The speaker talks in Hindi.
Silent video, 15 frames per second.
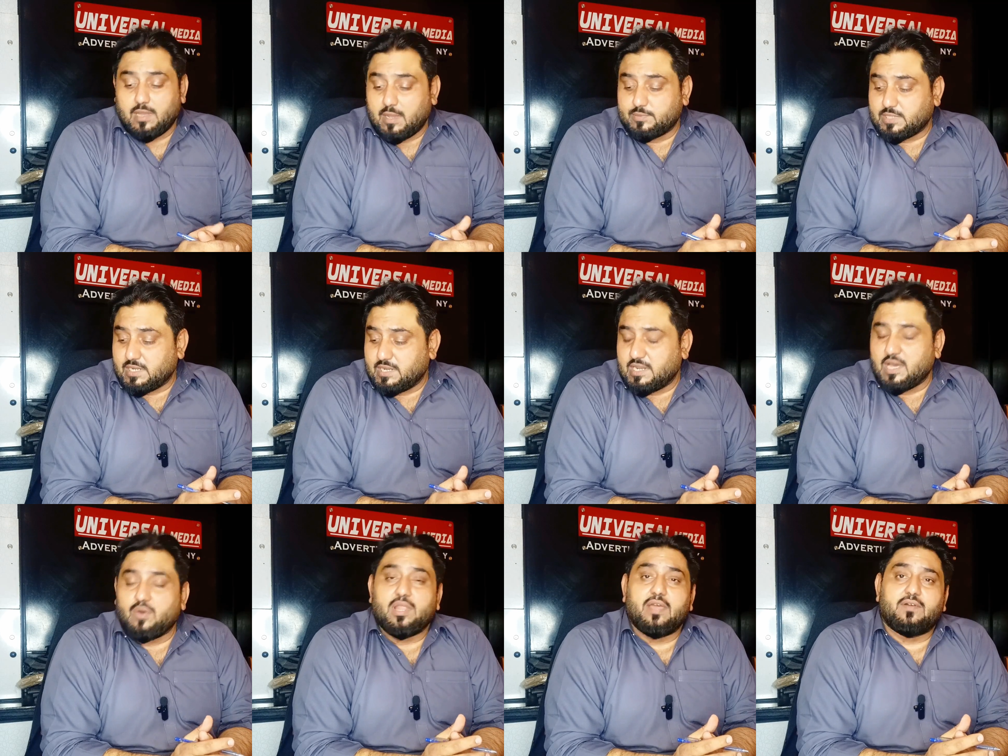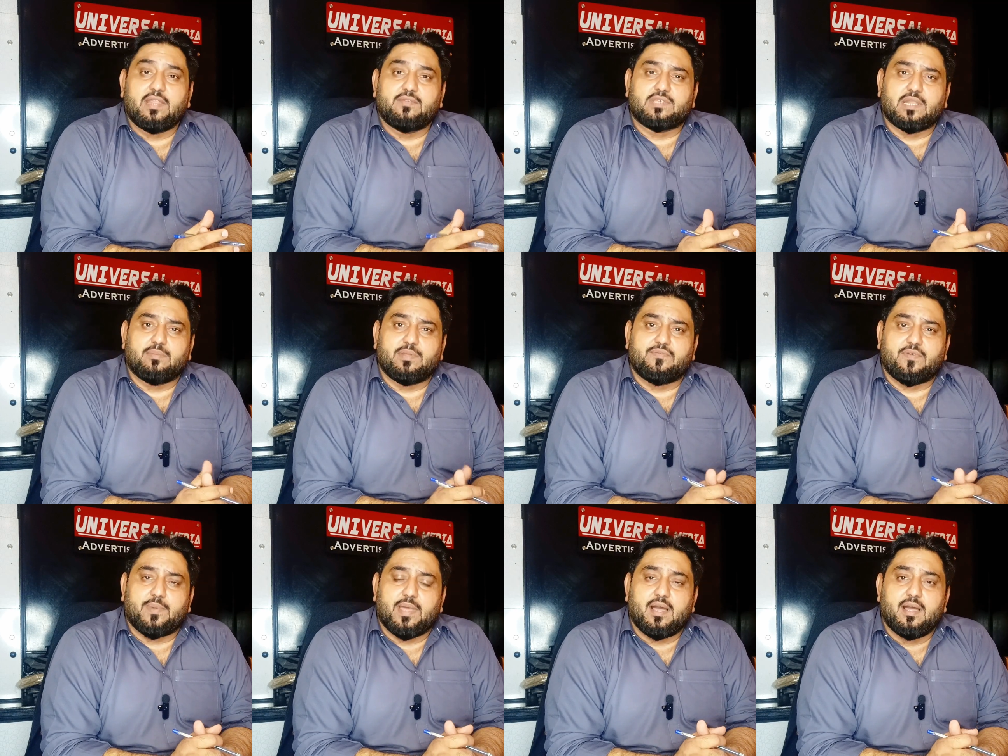आप सल्लल्लाहु अलैहि वसल्लम ने
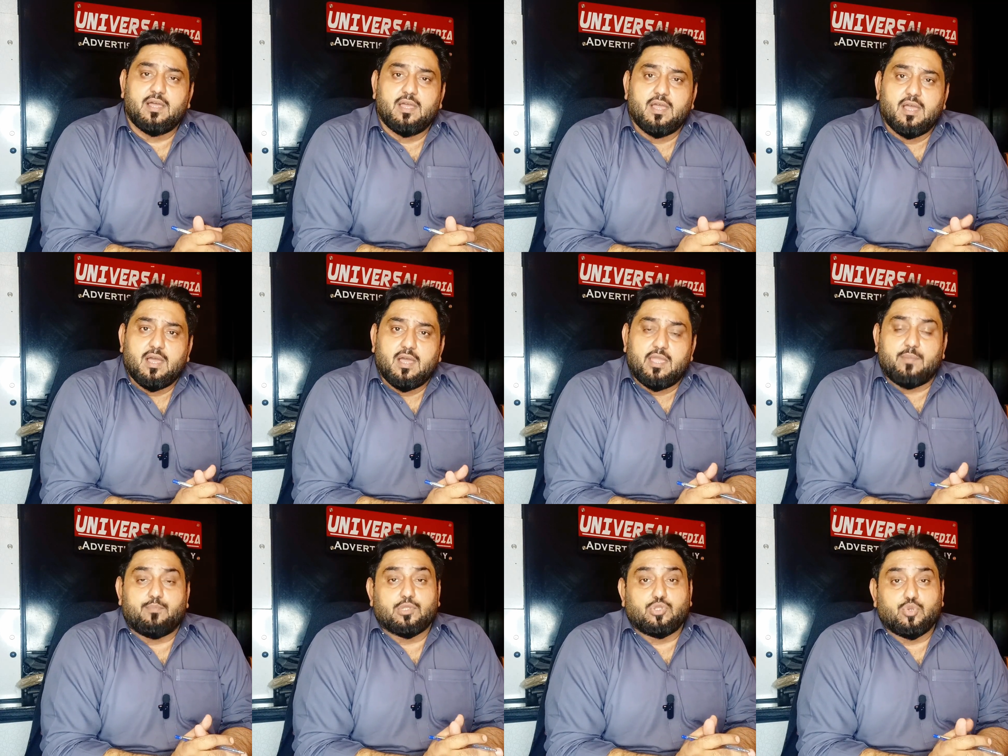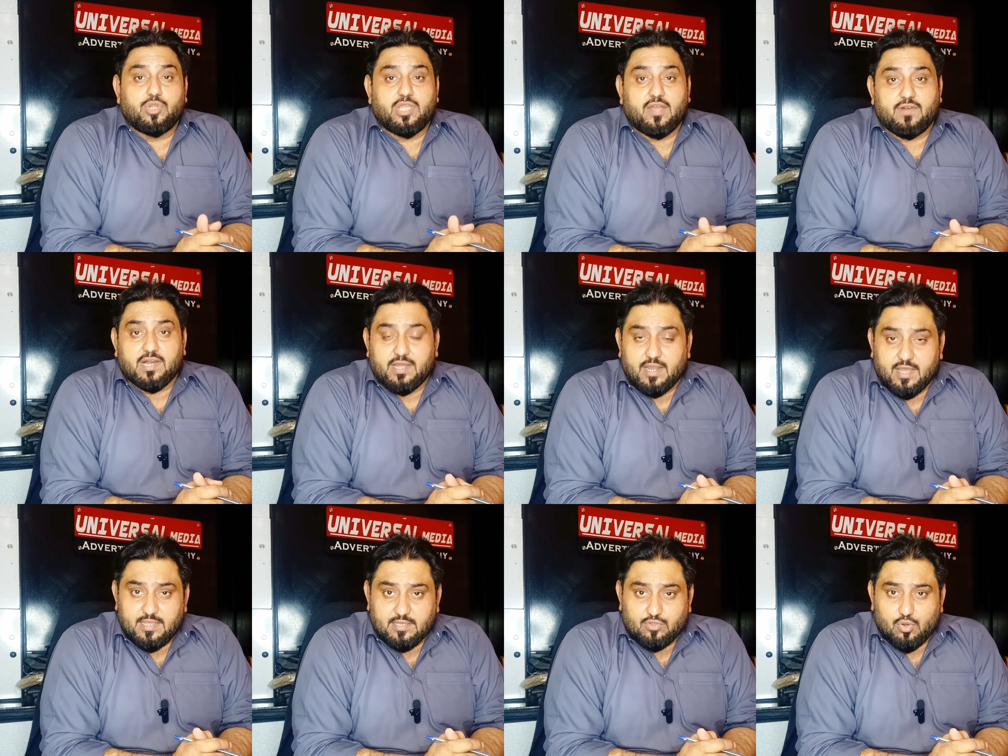फरमाया हिब्बत दुनिया व
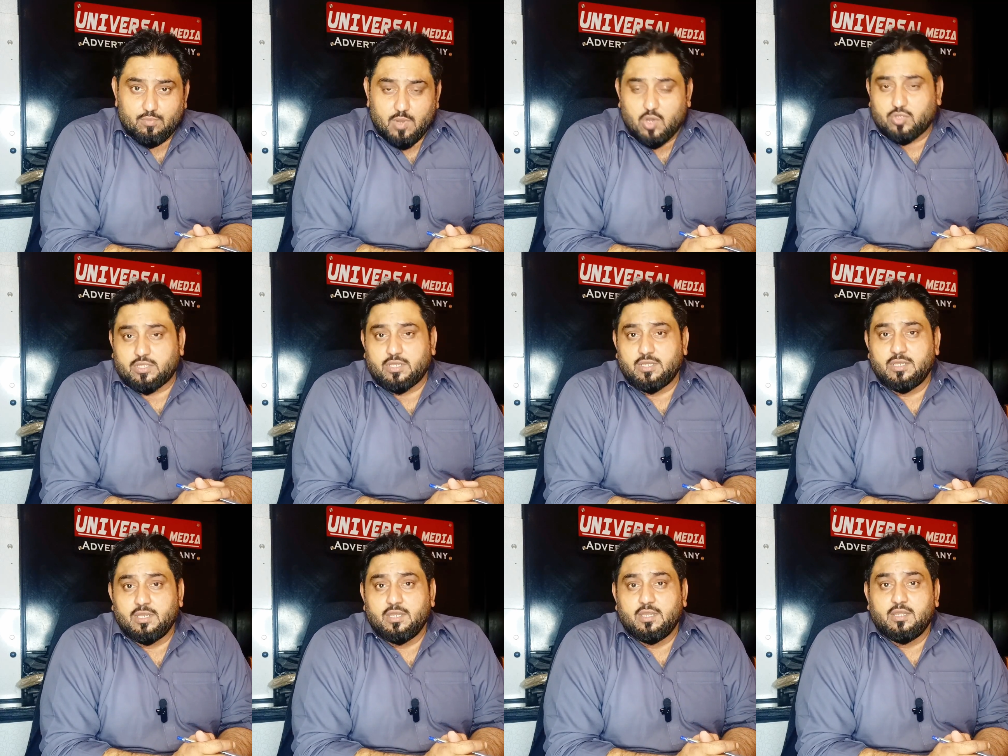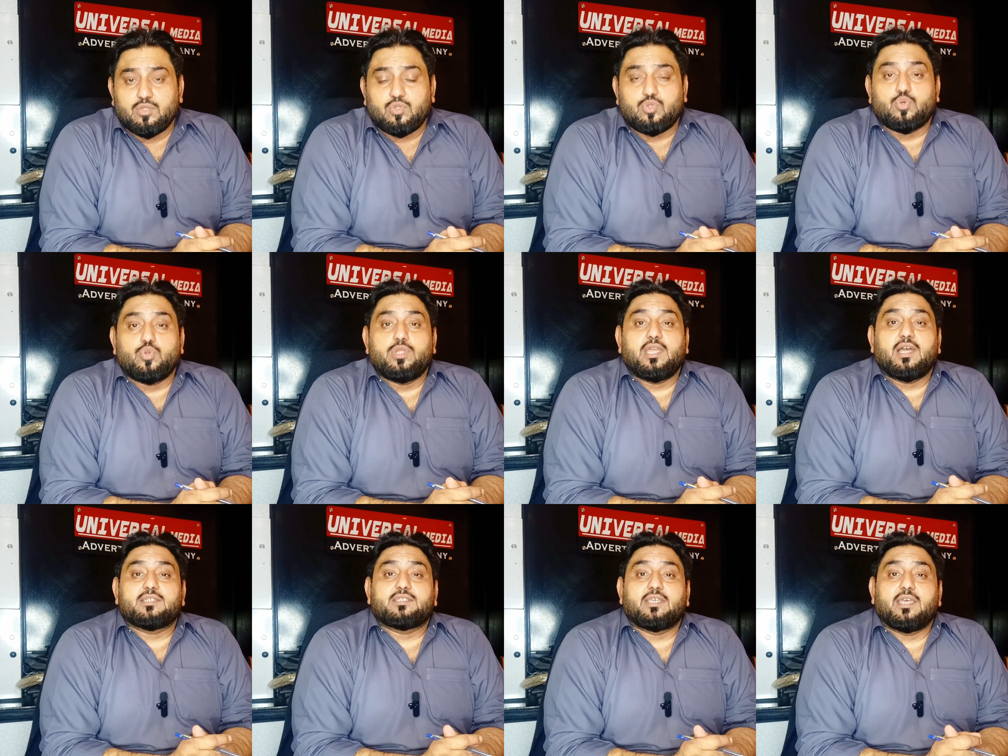कराहियतुल मौत
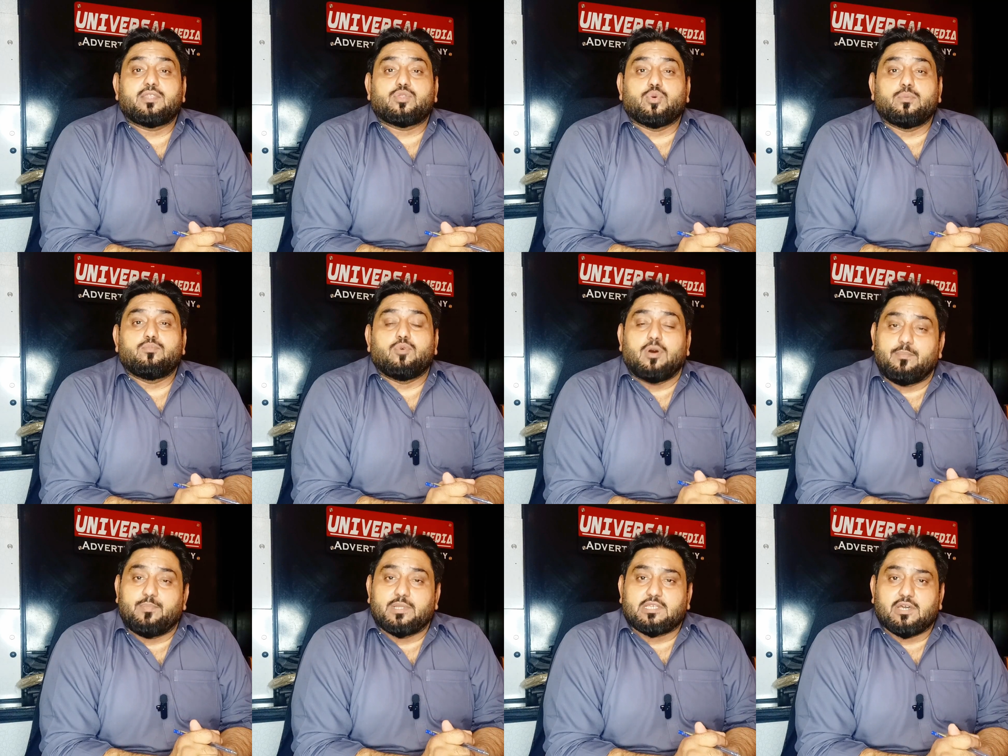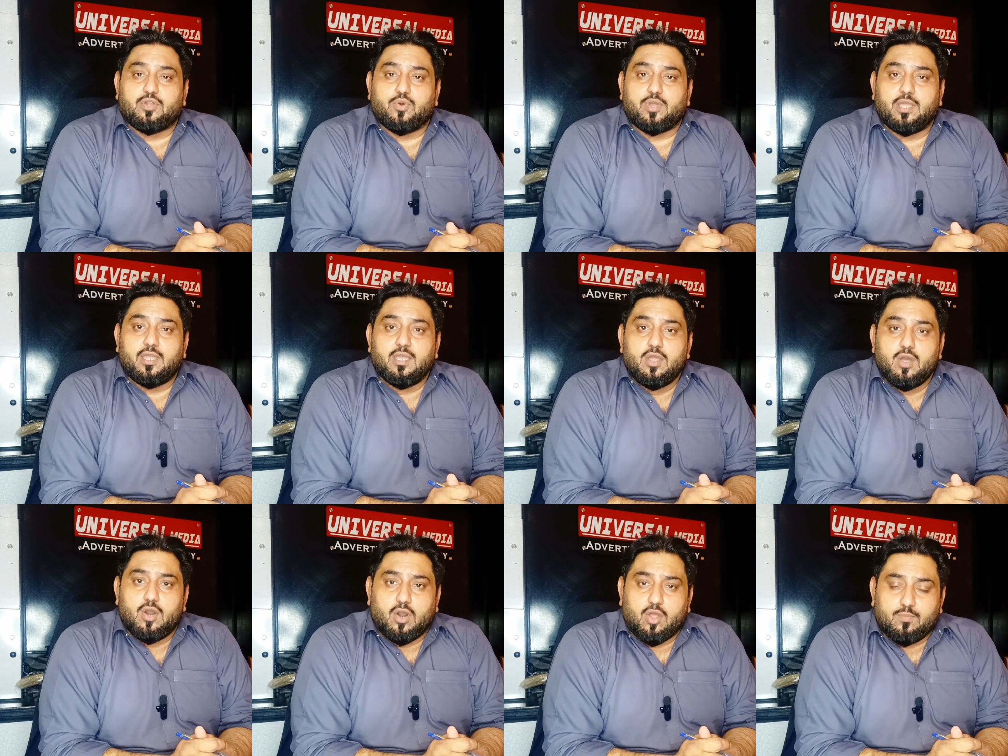दुनिया से तुम मोहब्बत करोगे
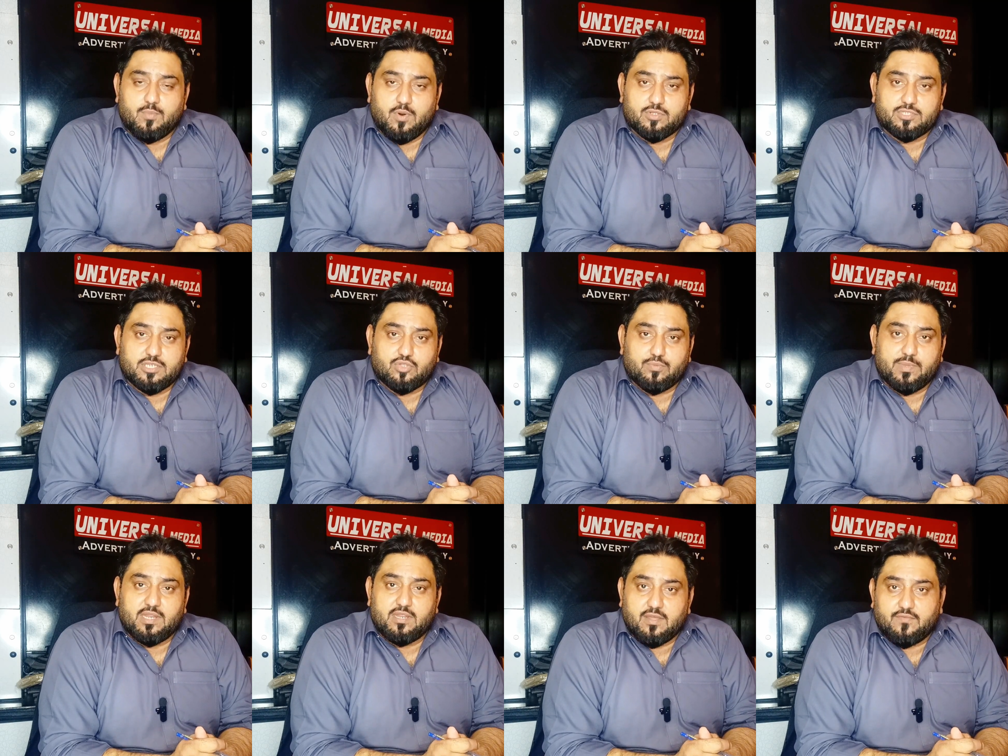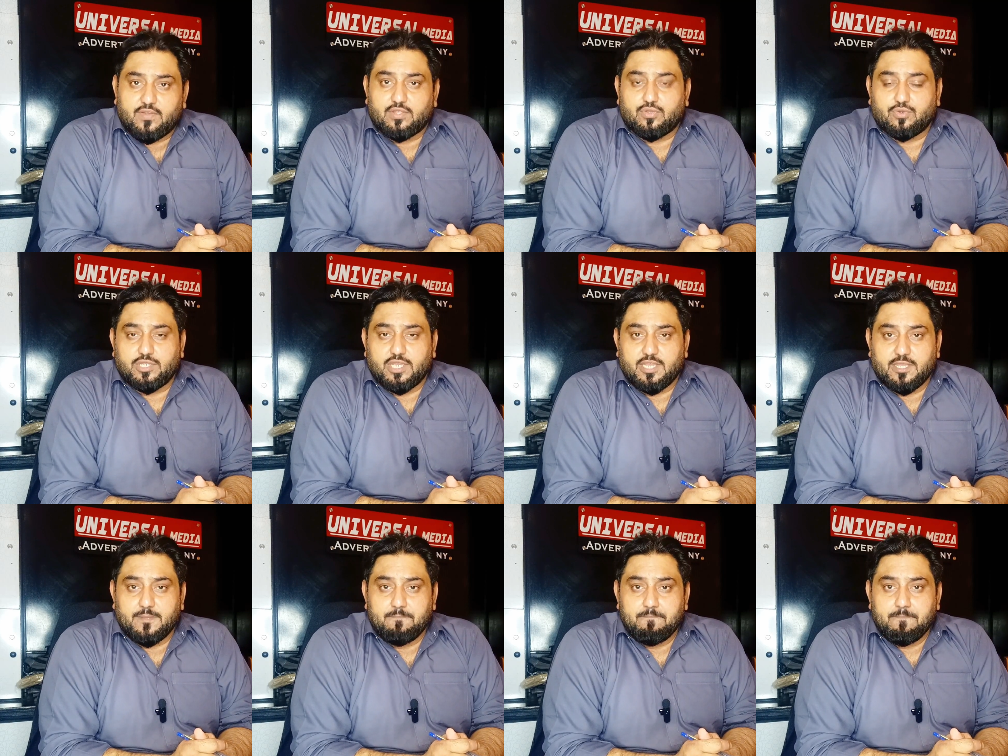और मौत से तुम्हें नफरत हो
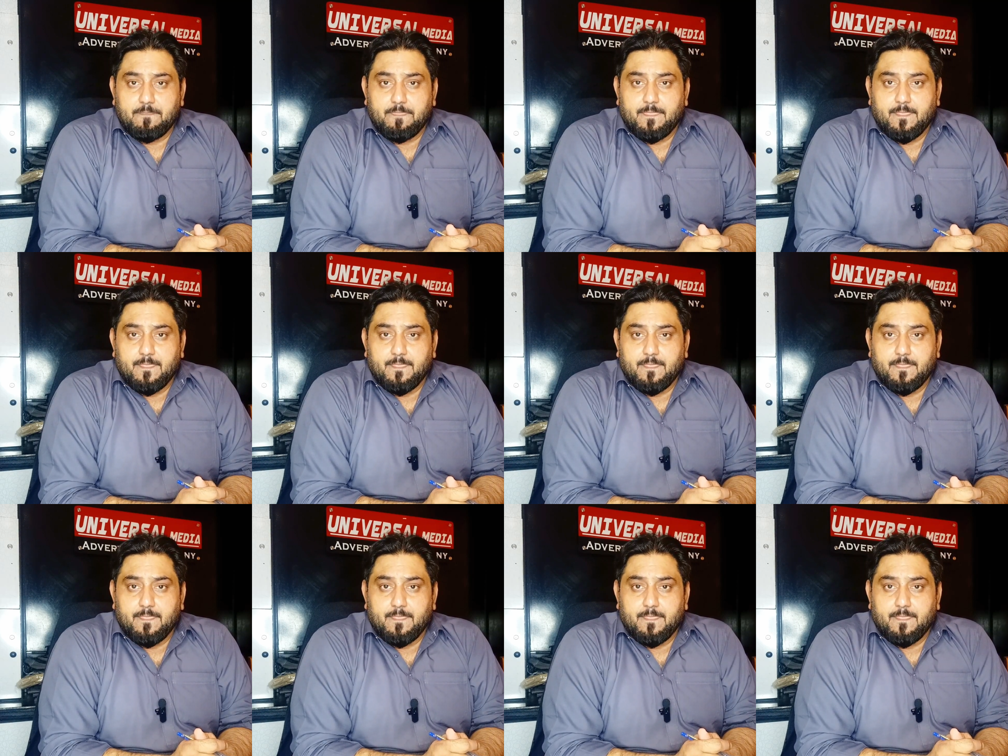जाएगी